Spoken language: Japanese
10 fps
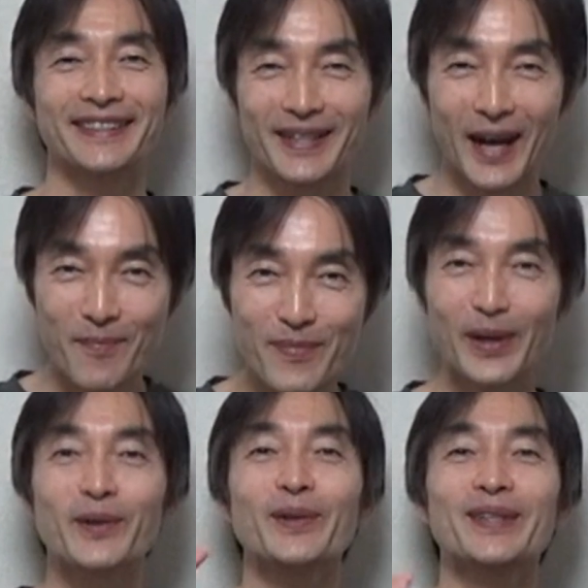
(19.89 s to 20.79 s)
頑張
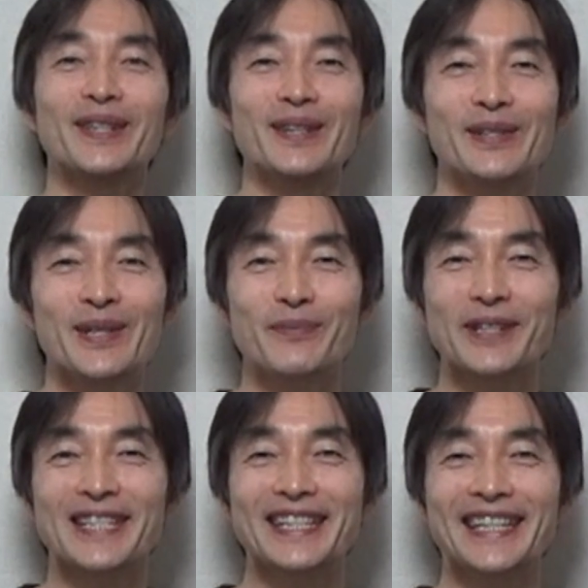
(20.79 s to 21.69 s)
ろうっていう気持
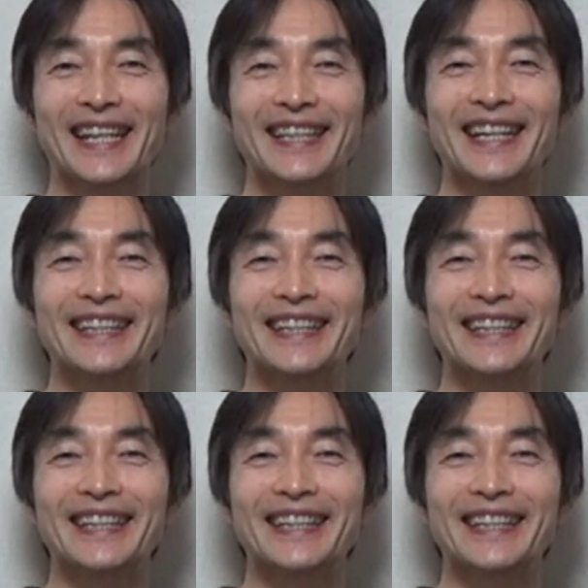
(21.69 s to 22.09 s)
ちになってい